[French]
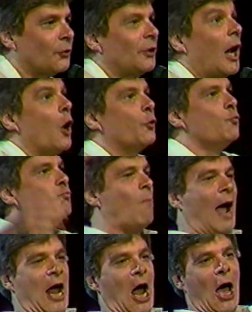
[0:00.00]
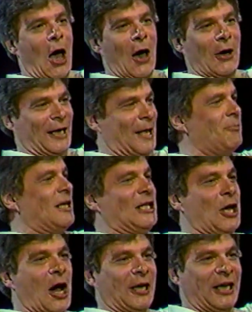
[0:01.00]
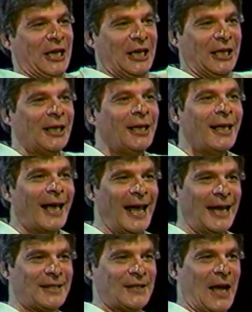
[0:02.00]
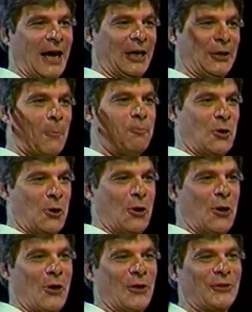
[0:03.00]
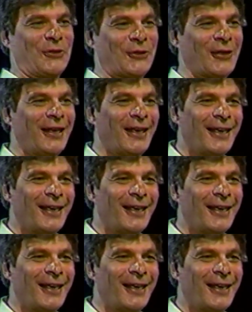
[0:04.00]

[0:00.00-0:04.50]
toute rendue meilleur, amélioré, un tiers de plus.